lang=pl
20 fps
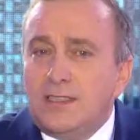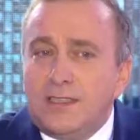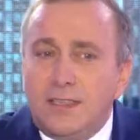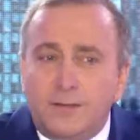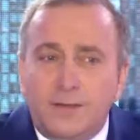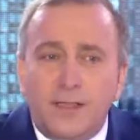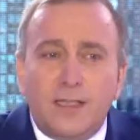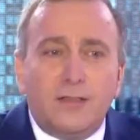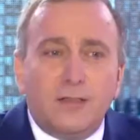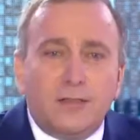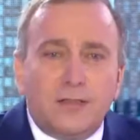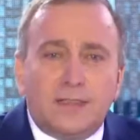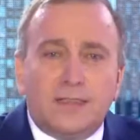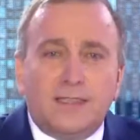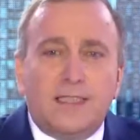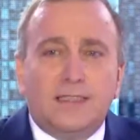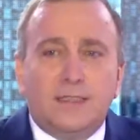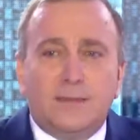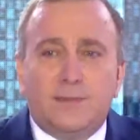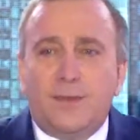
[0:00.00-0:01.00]
Niewiele
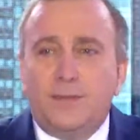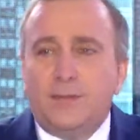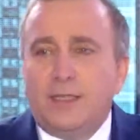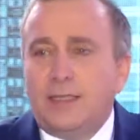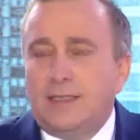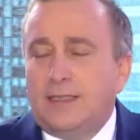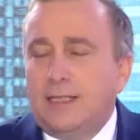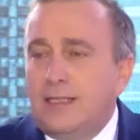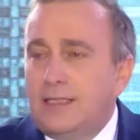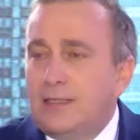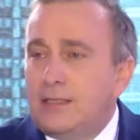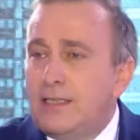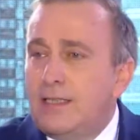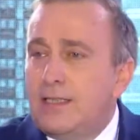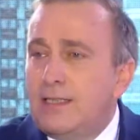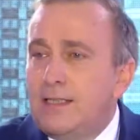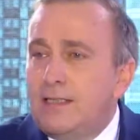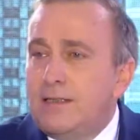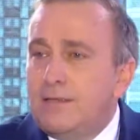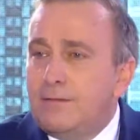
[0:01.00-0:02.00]
z nas pamięta, ale
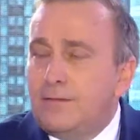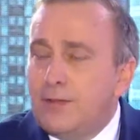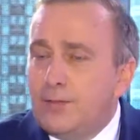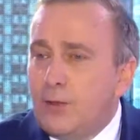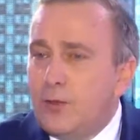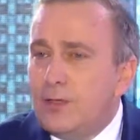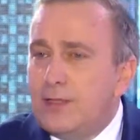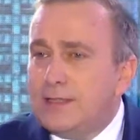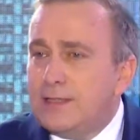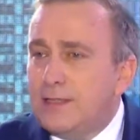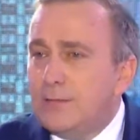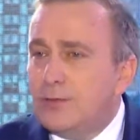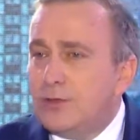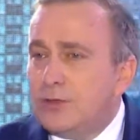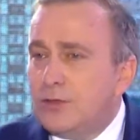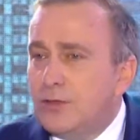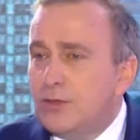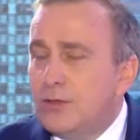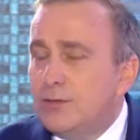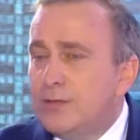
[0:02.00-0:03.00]
te wybory
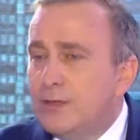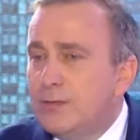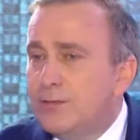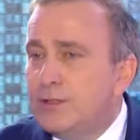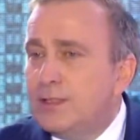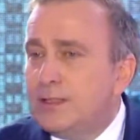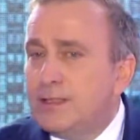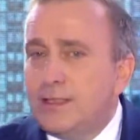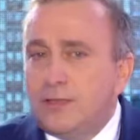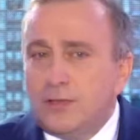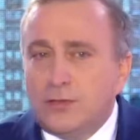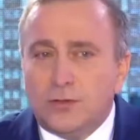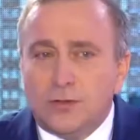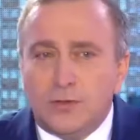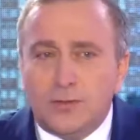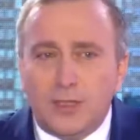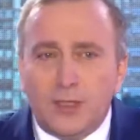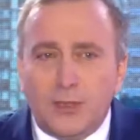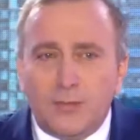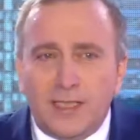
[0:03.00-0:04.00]
samorządowe
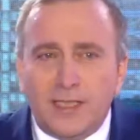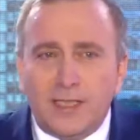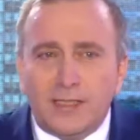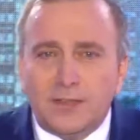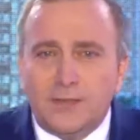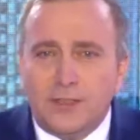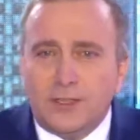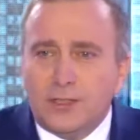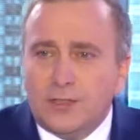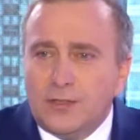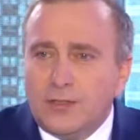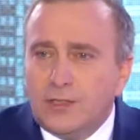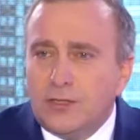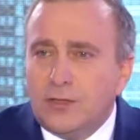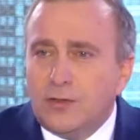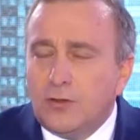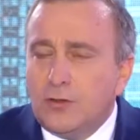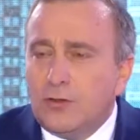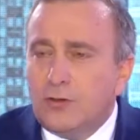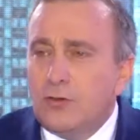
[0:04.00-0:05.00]
27 maja 90
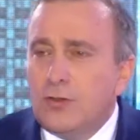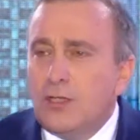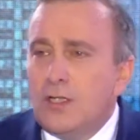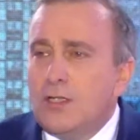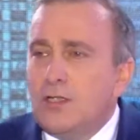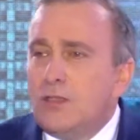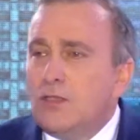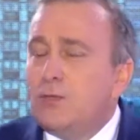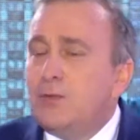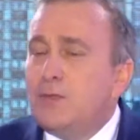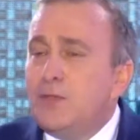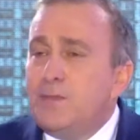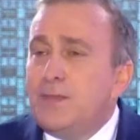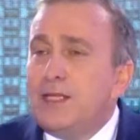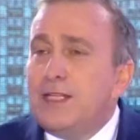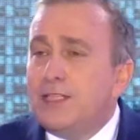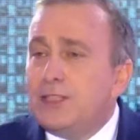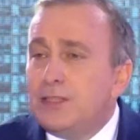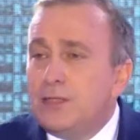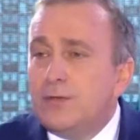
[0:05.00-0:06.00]
roku to były
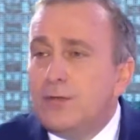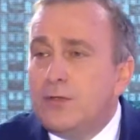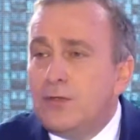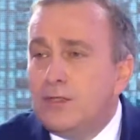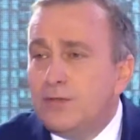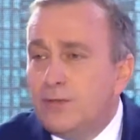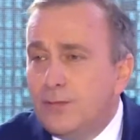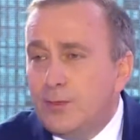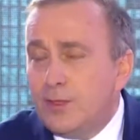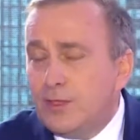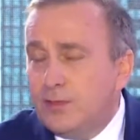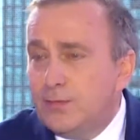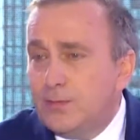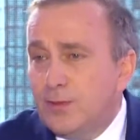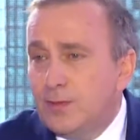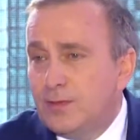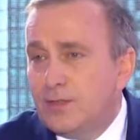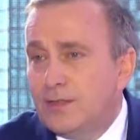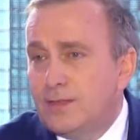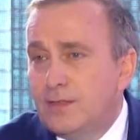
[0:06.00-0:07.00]
pierwsze wolne wybory w
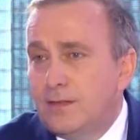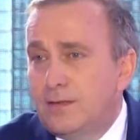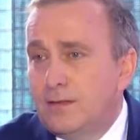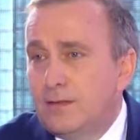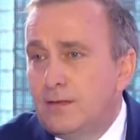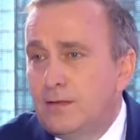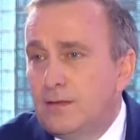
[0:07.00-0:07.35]
Polsce.